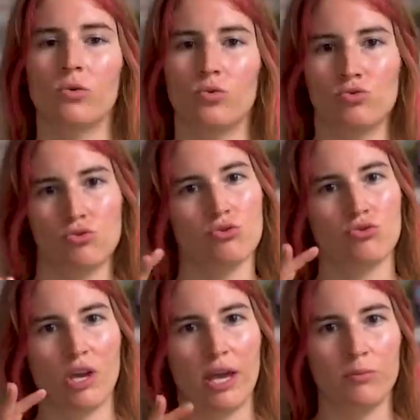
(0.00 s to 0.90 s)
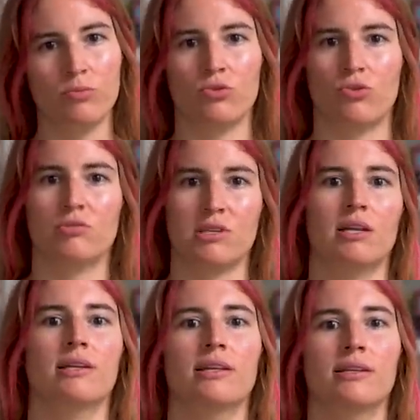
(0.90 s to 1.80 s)
Üçüncü en büyük
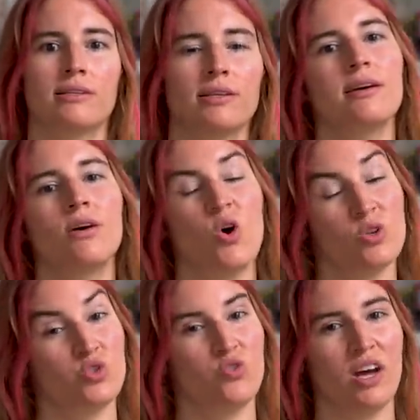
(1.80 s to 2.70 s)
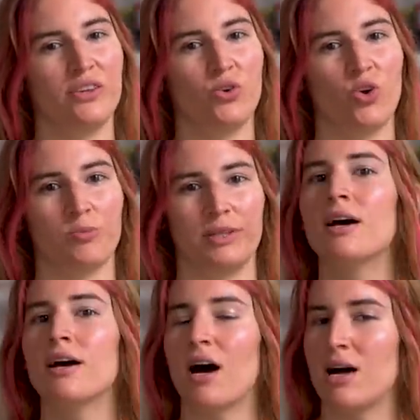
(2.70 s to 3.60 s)
özellikleri özgüvenli olmaları.